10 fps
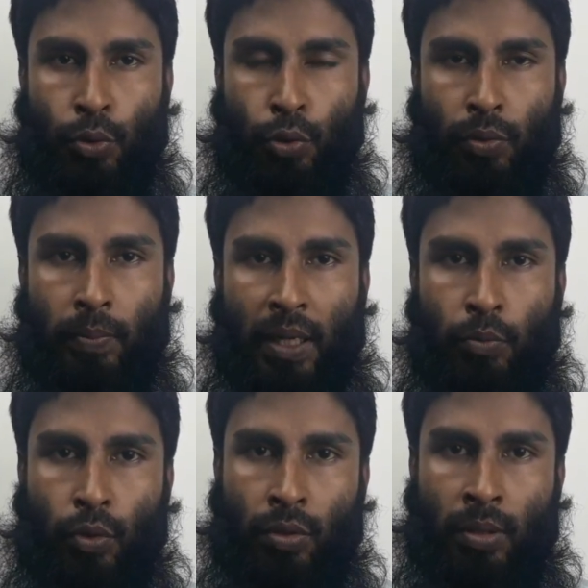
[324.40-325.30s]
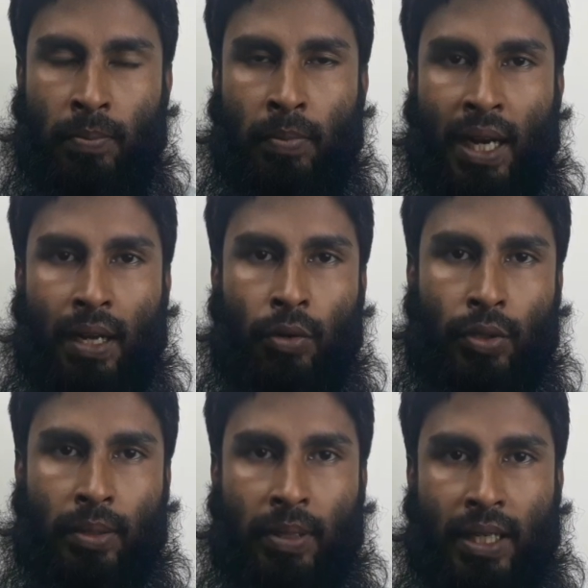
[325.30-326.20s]
ঠোঁট বা মুখ বাঁকা
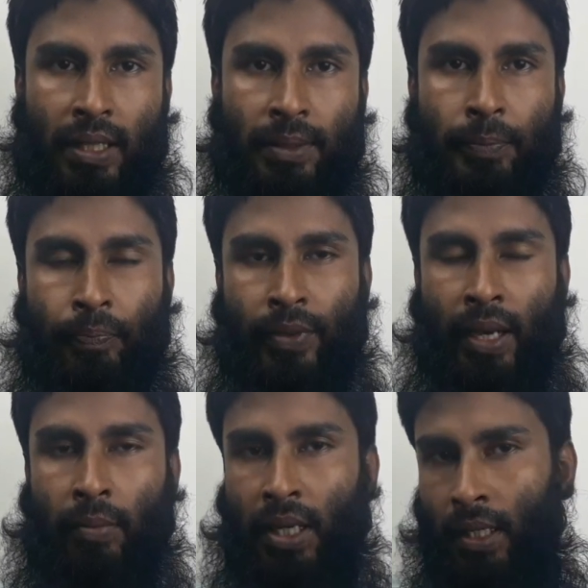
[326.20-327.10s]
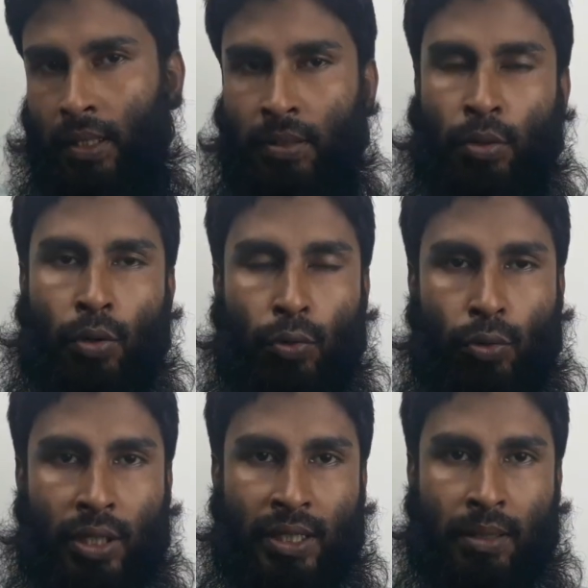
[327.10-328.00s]
হতে পারে আমরা লক্ষ্য
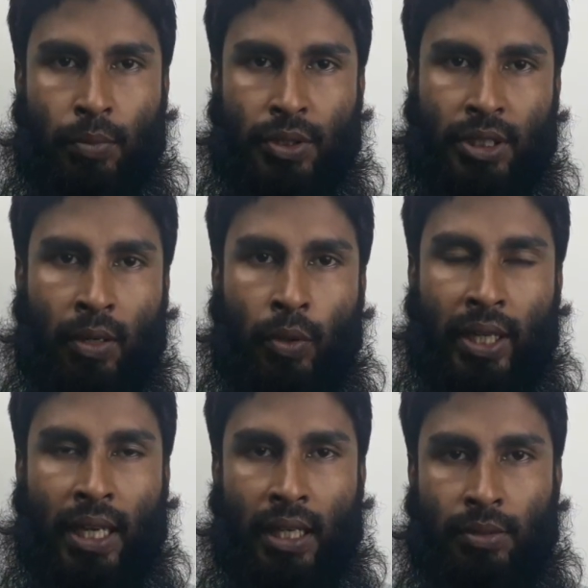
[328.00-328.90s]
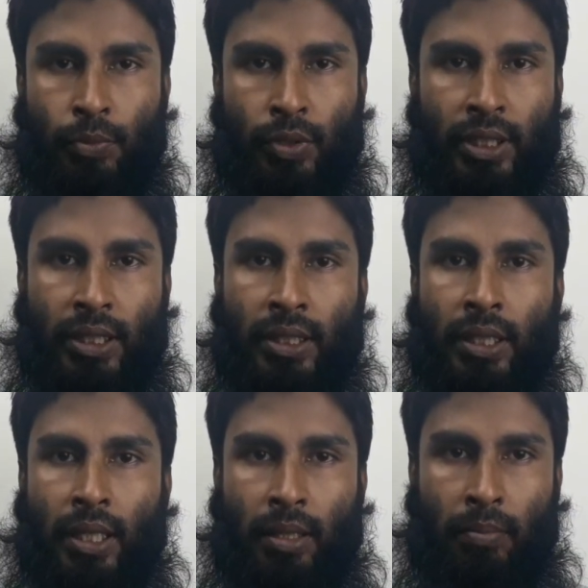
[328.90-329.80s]
করলে দেখবো যে অনেক হাঁস মুরগি
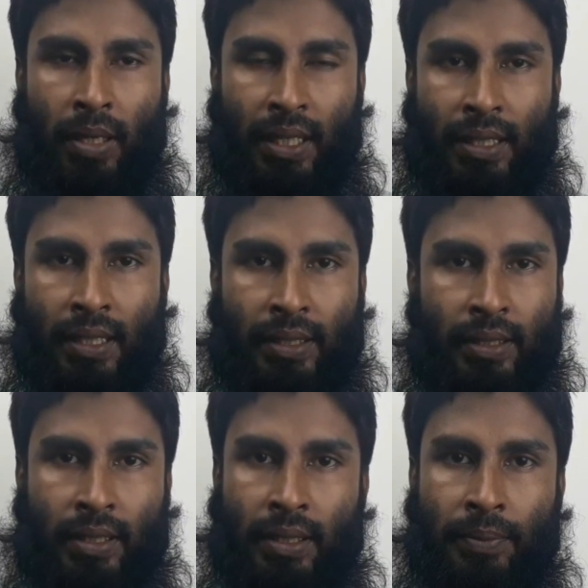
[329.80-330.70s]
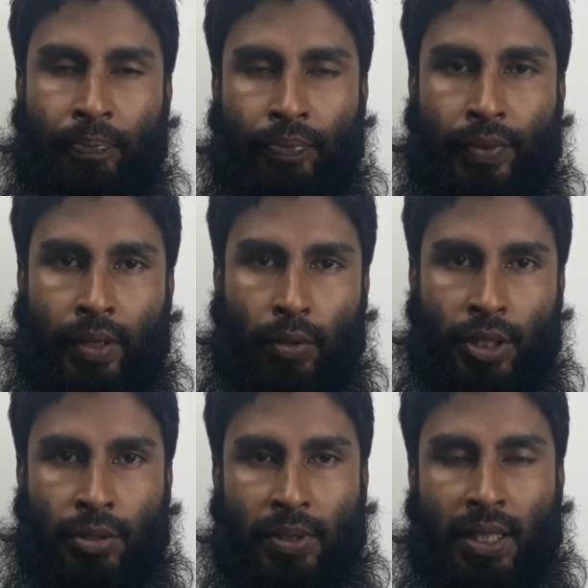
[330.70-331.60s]
বা টার্কিতে
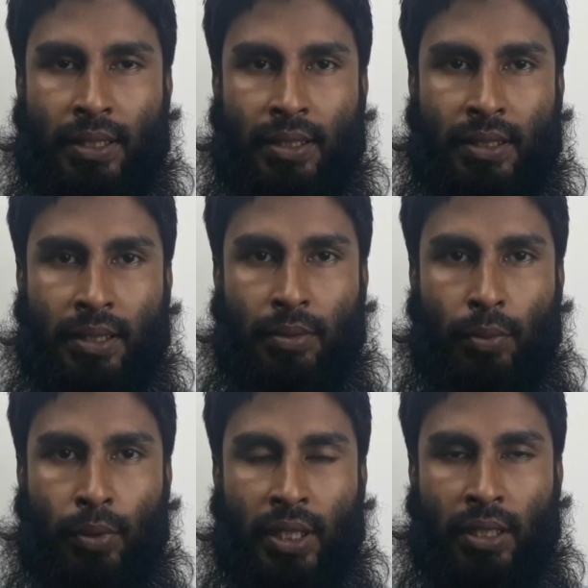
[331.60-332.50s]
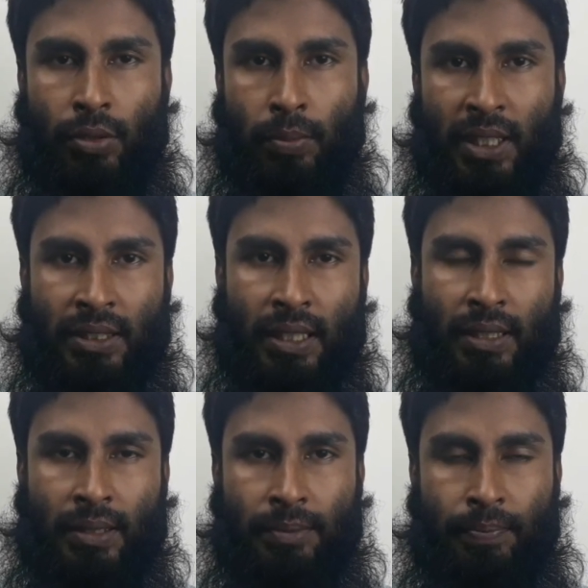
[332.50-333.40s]
অনেক সময় দেখা যায় যে অধিকাংশ
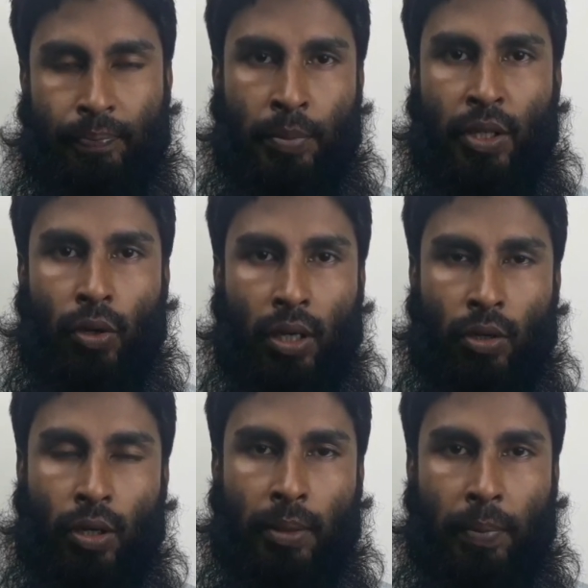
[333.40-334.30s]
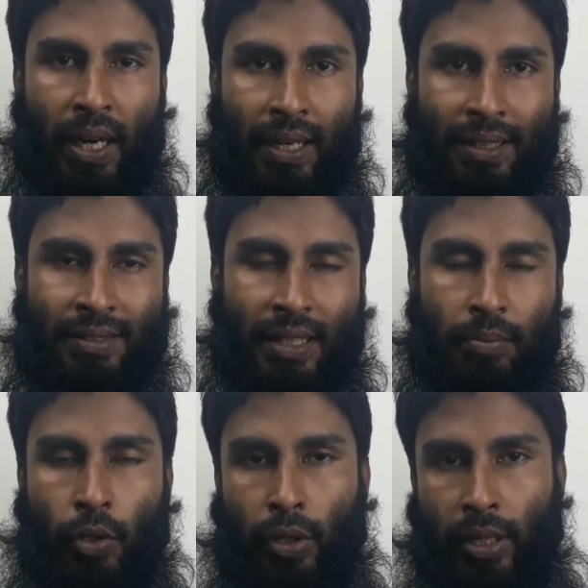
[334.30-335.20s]
বাচ্চাই বিকলাঙ্গ হয় প্যারালাইজ
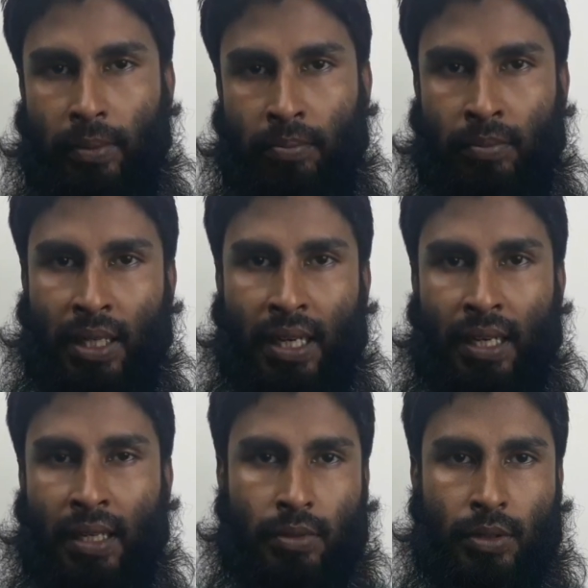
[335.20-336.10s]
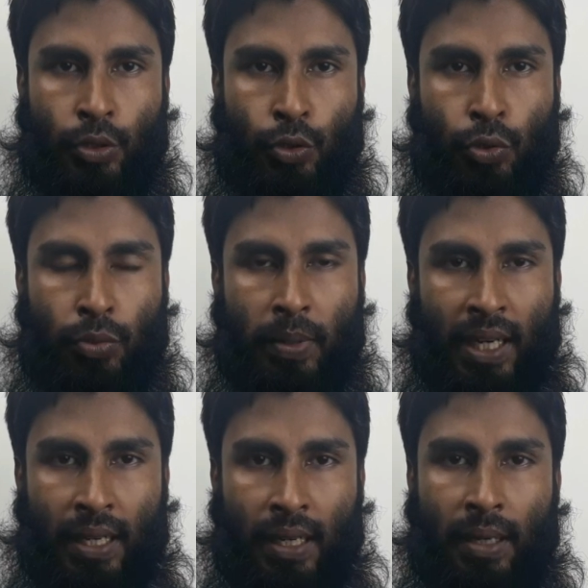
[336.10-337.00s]
টাইপ হয় বা ঠোঁট
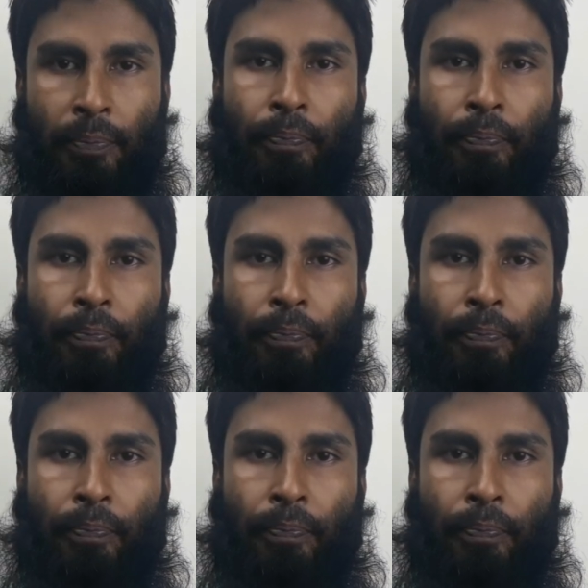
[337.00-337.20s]
বাঁকা